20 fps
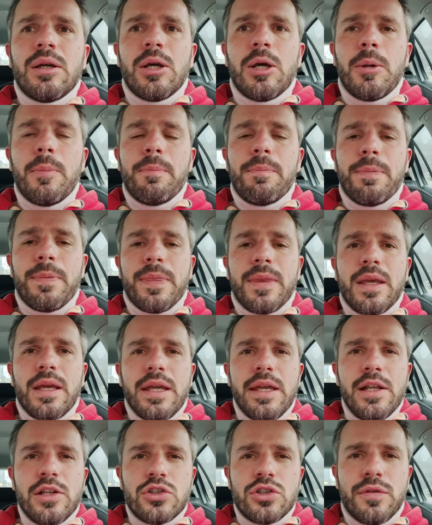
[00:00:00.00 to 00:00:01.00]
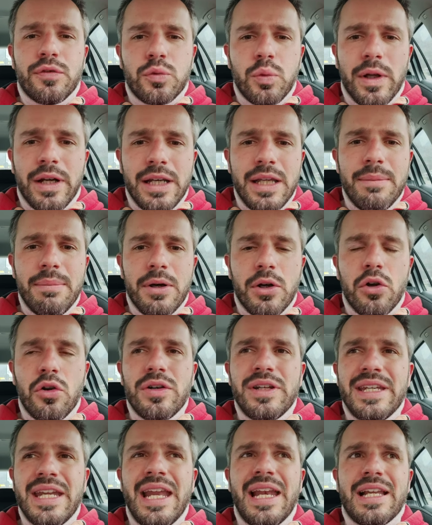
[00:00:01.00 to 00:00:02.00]
Um, il software libero
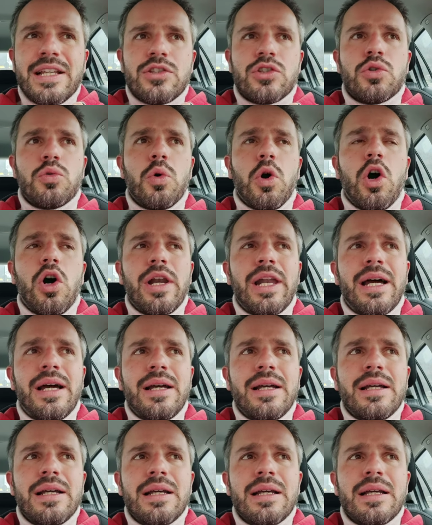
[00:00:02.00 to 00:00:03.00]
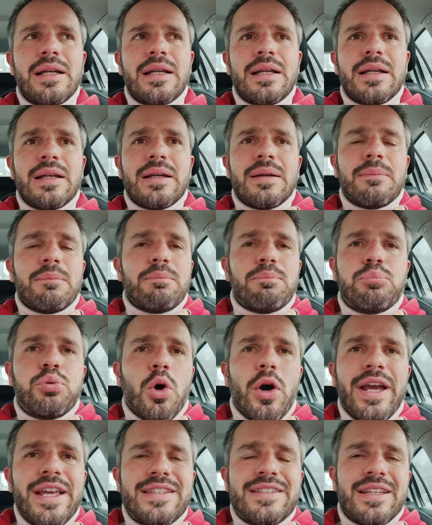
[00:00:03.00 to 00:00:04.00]
nella scuola
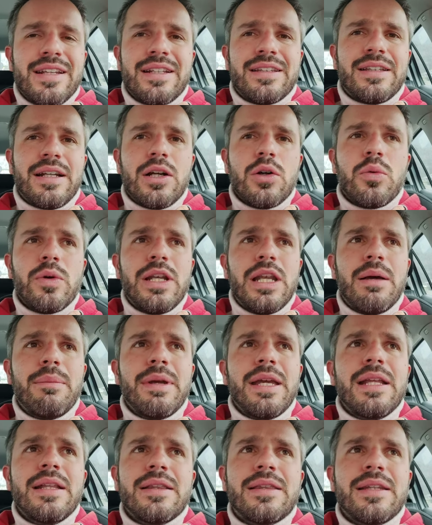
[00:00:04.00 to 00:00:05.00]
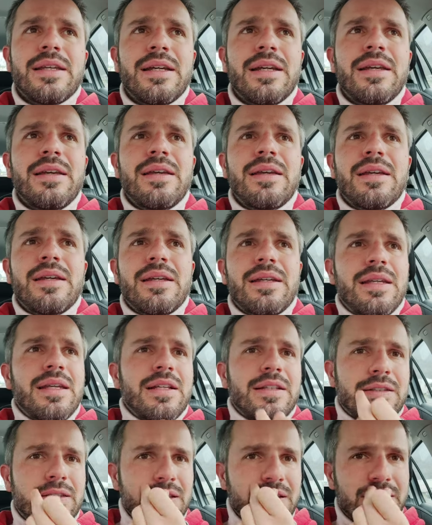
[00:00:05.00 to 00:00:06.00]
può essere tranquillamente
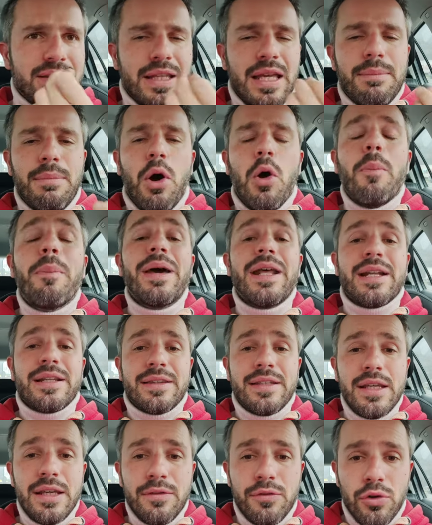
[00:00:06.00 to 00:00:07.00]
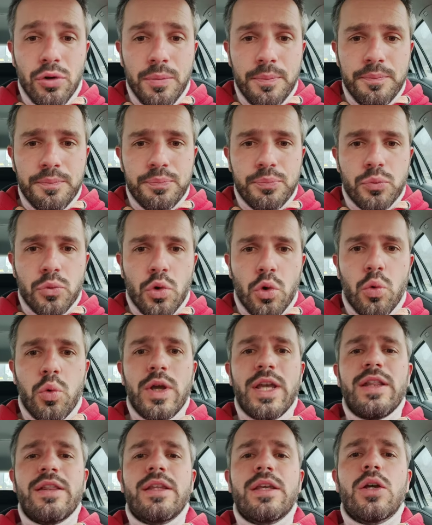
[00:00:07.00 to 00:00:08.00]
il sistema operativo,
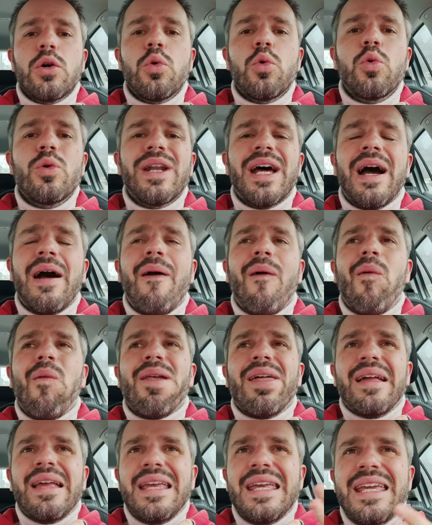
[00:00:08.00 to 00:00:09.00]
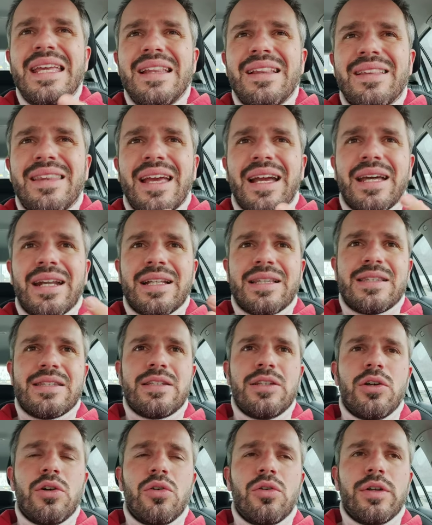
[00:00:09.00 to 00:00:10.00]
quindi una
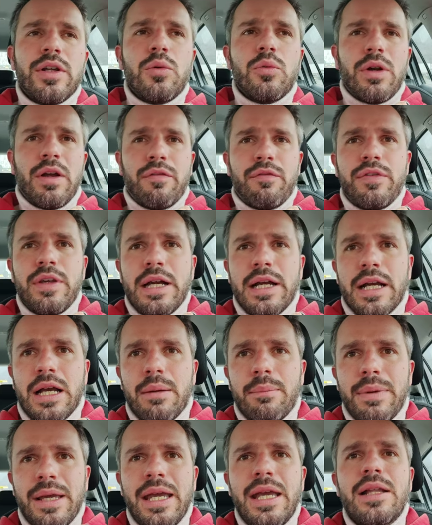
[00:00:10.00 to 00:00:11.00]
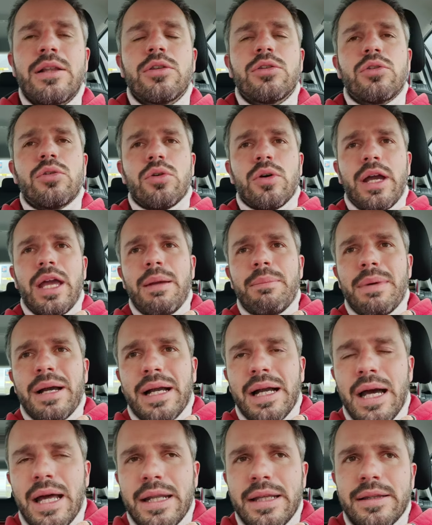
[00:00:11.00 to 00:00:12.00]
integrazione, un affiancamento e
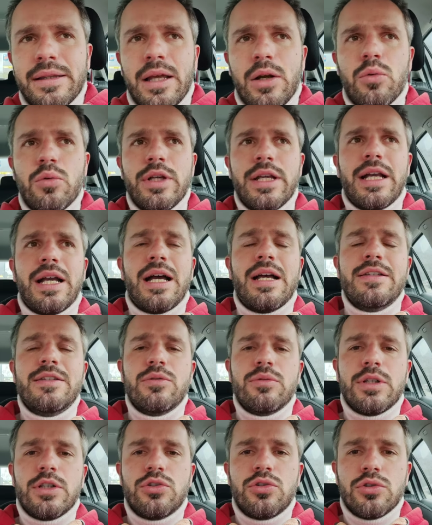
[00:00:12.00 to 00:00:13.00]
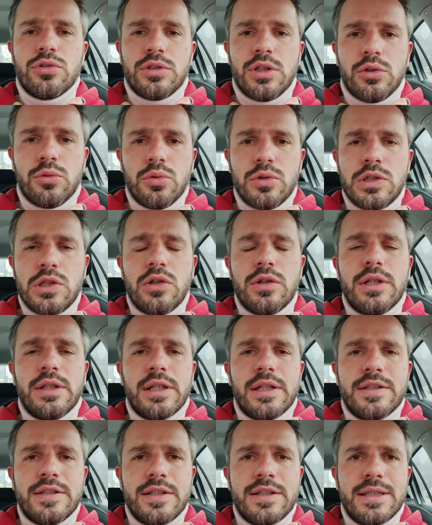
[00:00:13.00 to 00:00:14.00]
magari in taluni casi una sostituzione
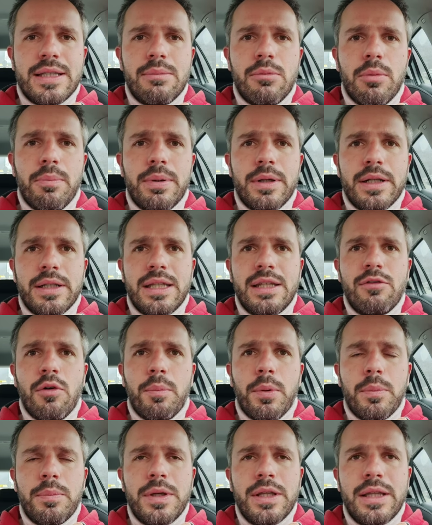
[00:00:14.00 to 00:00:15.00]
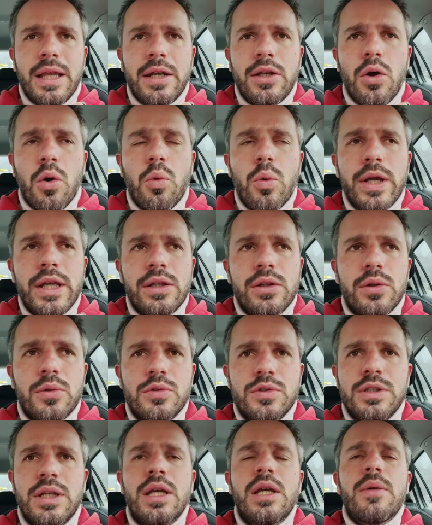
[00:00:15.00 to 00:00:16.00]
del sistema operativo proprietario
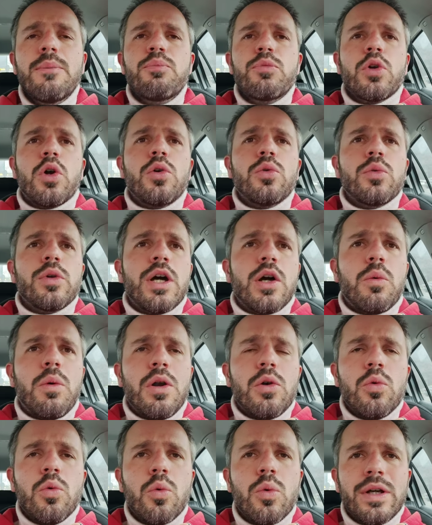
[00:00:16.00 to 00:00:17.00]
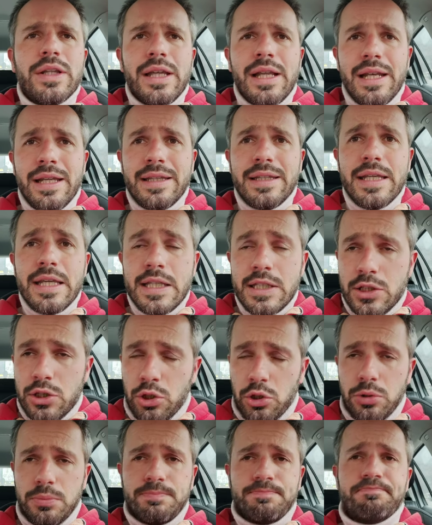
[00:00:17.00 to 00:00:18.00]
Windows con una qualunque delle
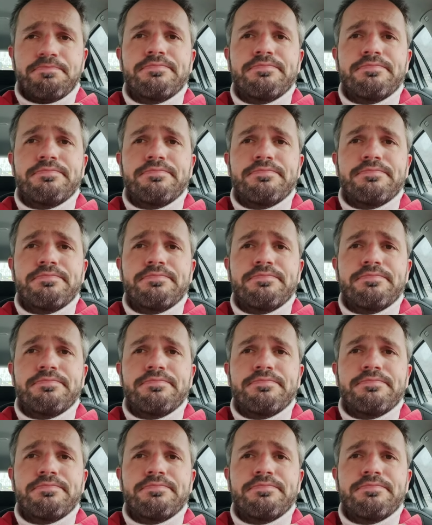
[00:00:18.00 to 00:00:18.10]
distro